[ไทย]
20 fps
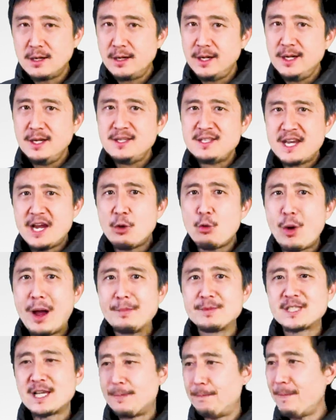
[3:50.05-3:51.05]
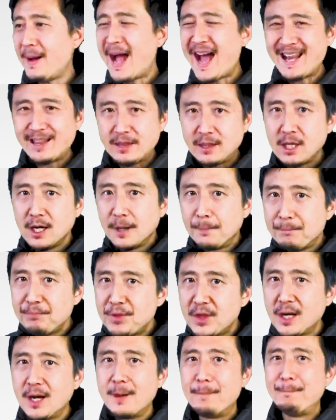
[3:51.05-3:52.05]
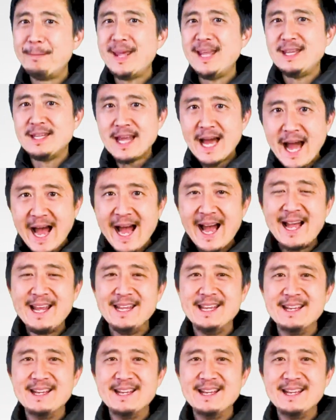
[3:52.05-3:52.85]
ยๆใช้ความสามารถเดิมๆไม่ได้